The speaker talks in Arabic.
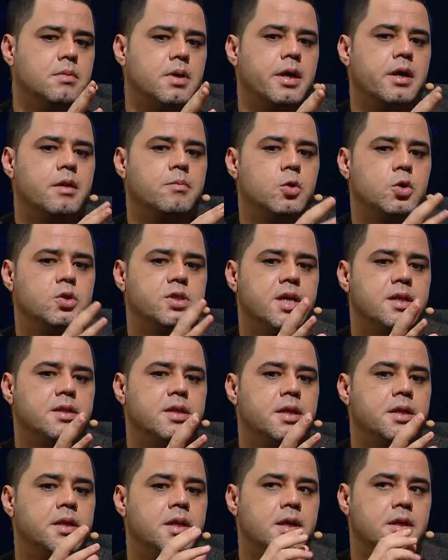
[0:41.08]
غير معتاد
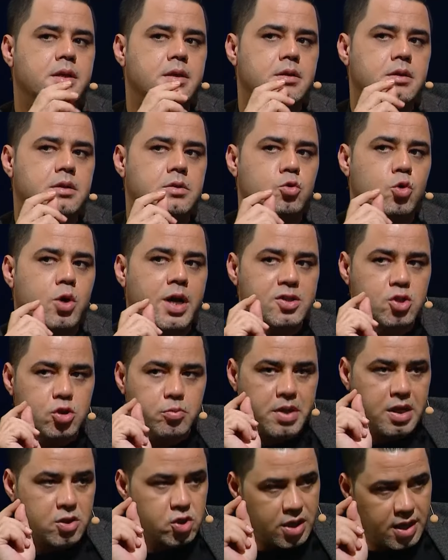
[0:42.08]
انك
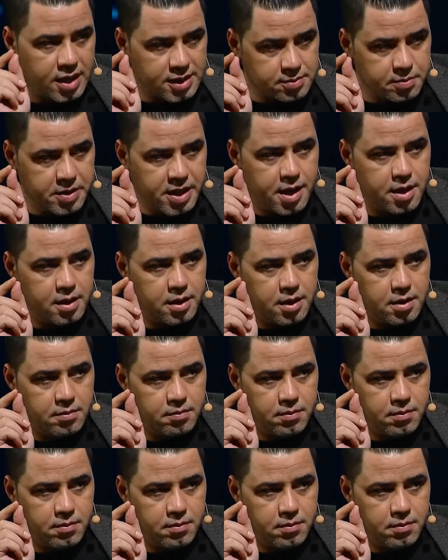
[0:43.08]
تهاجم اشخاص بعينهم